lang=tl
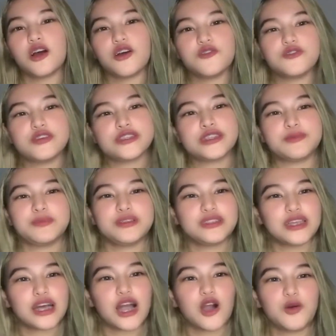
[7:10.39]
Obvious
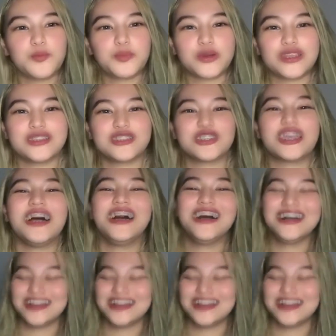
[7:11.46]
naman na cow print siya.